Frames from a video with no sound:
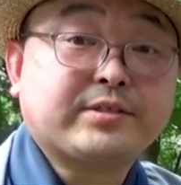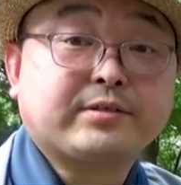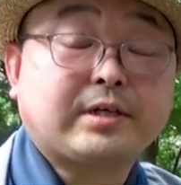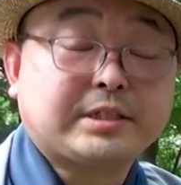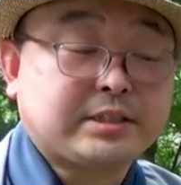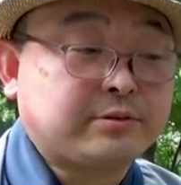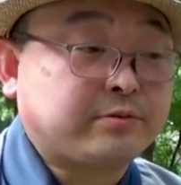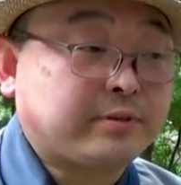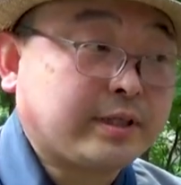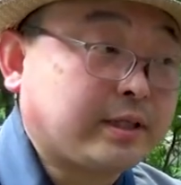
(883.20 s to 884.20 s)
次ぐ家臣
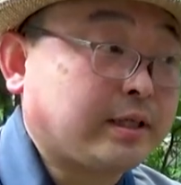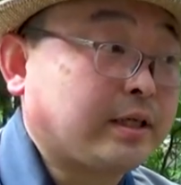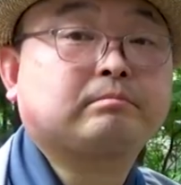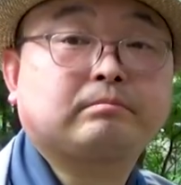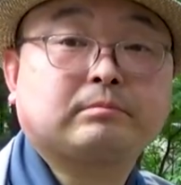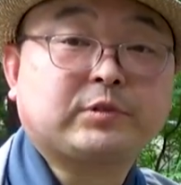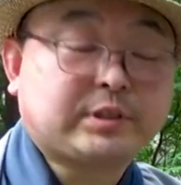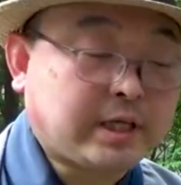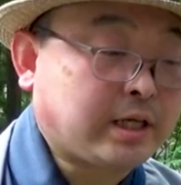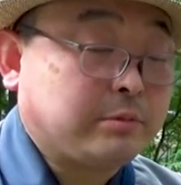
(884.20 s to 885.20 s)
の裏切りそ
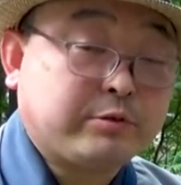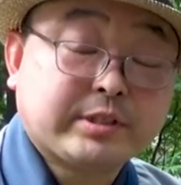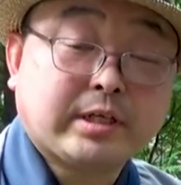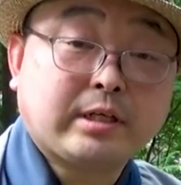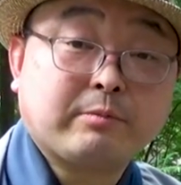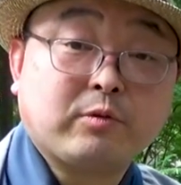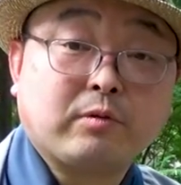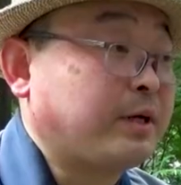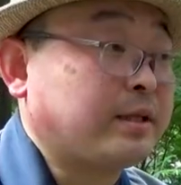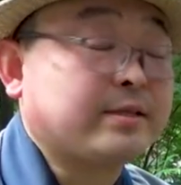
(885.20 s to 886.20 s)
して身内から
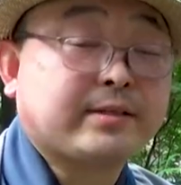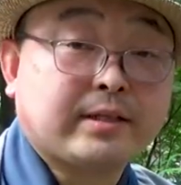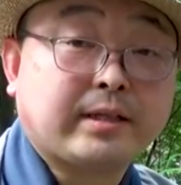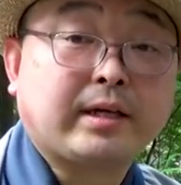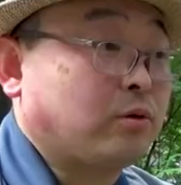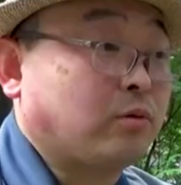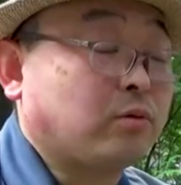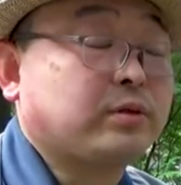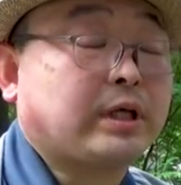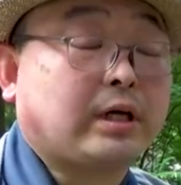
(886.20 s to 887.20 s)
も見放されて
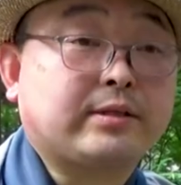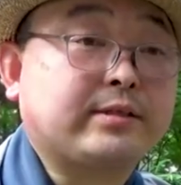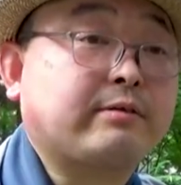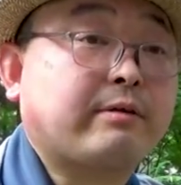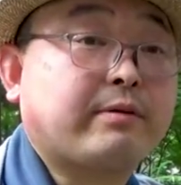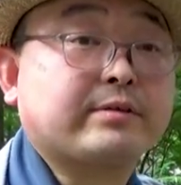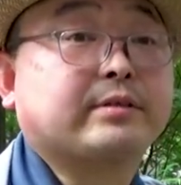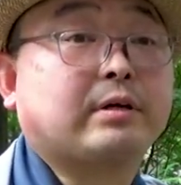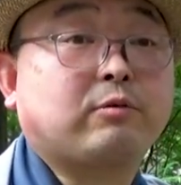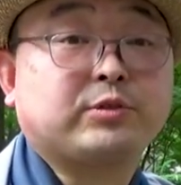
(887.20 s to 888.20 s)
残った手勢はわず
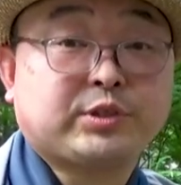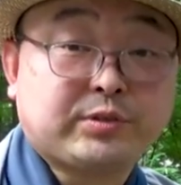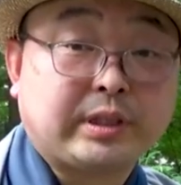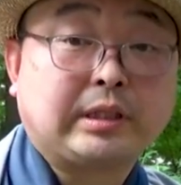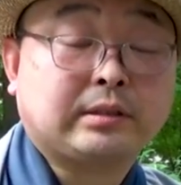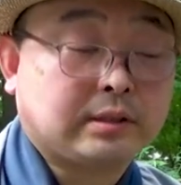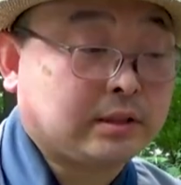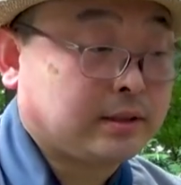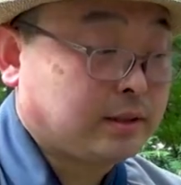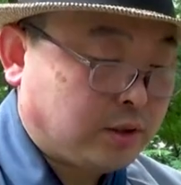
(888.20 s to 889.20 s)
か50人。
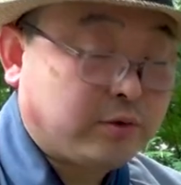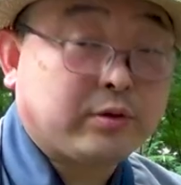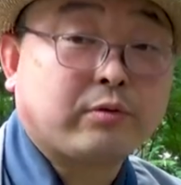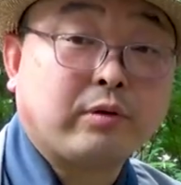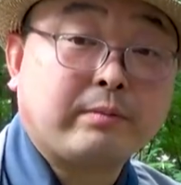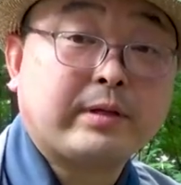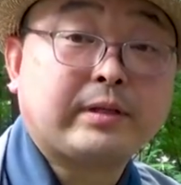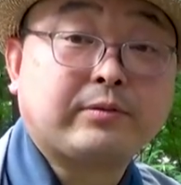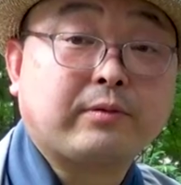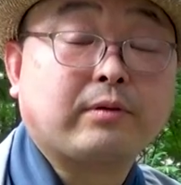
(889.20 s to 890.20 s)
いよいよこれま
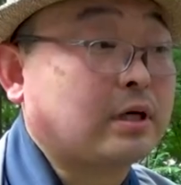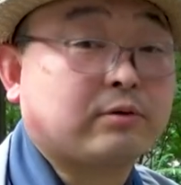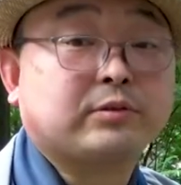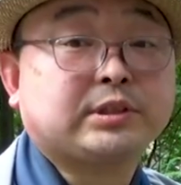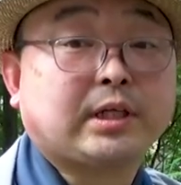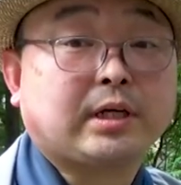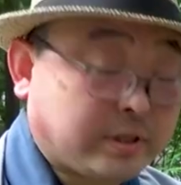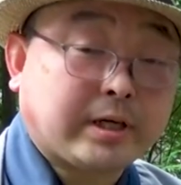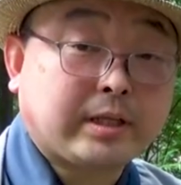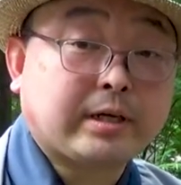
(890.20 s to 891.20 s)
でと覚悟した
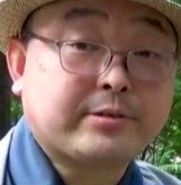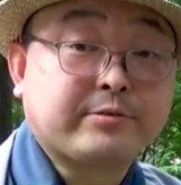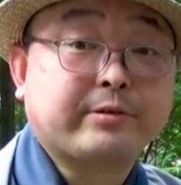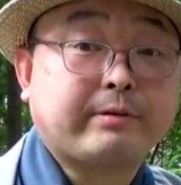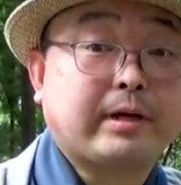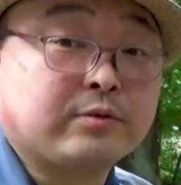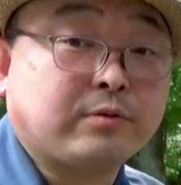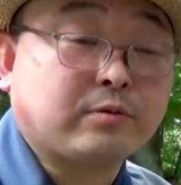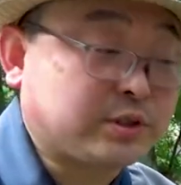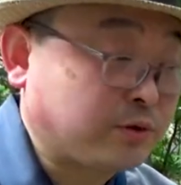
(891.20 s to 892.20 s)
武田勝頼はそ
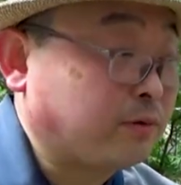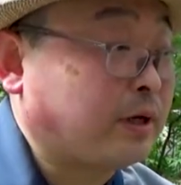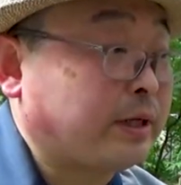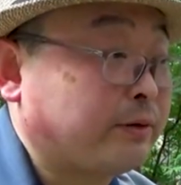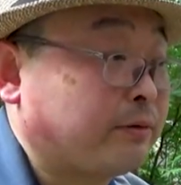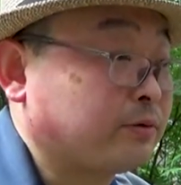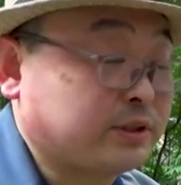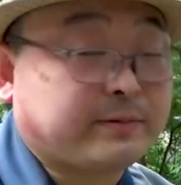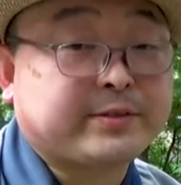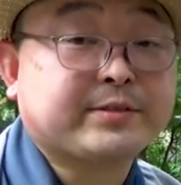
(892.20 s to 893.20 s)
の生涯を閉
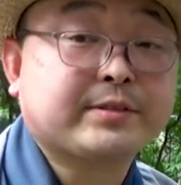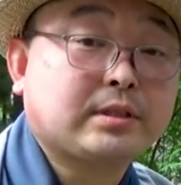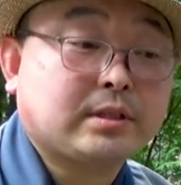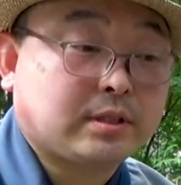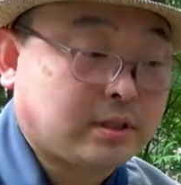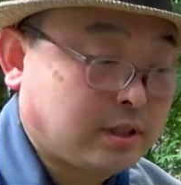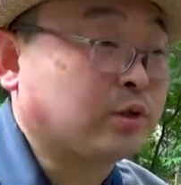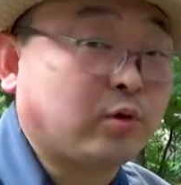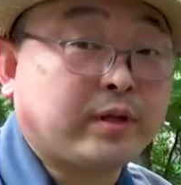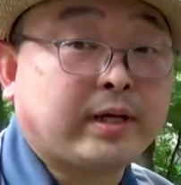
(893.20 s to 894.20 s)
じます。
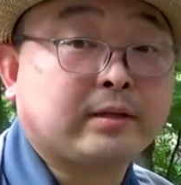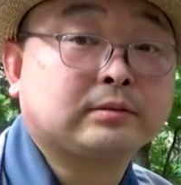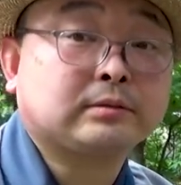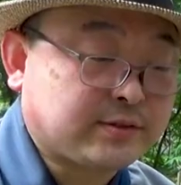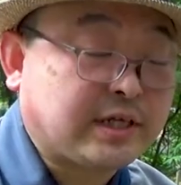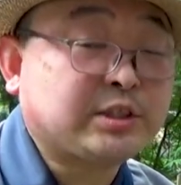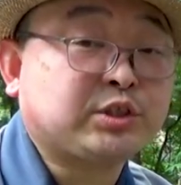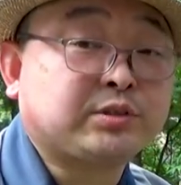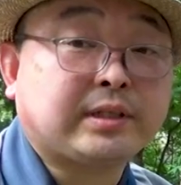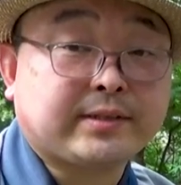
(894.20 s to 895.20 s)
去年
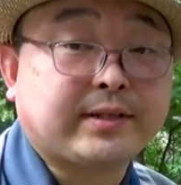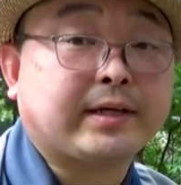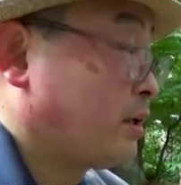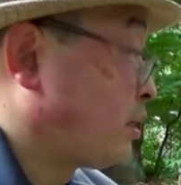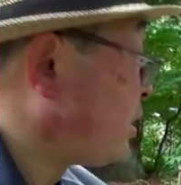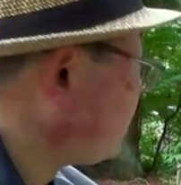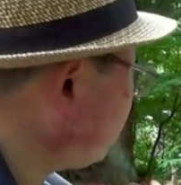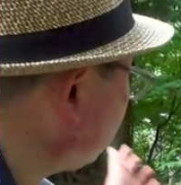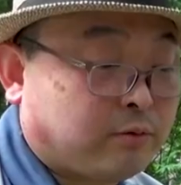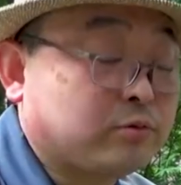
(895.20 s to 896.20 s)
37歳。
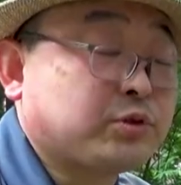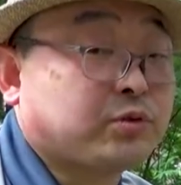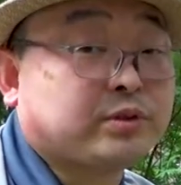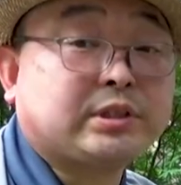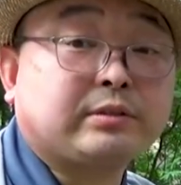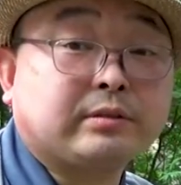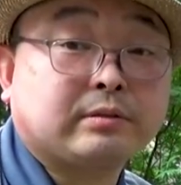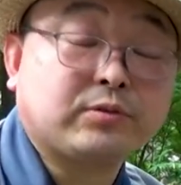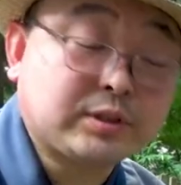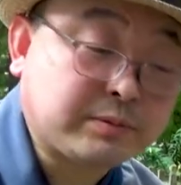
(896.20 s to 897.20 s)
北条夫人。
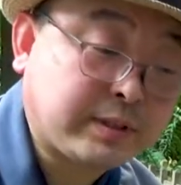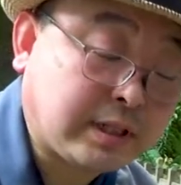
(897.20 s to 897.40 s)
当時ま